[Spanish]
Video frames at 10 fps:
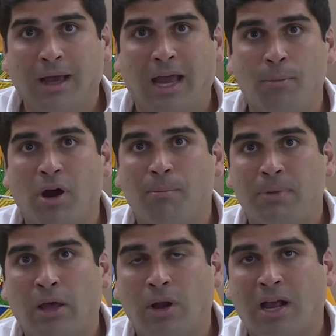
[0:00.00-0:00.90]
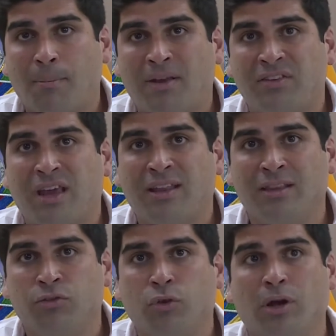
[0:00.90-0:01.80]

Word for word: Hemos ampliado la capacidad de atención,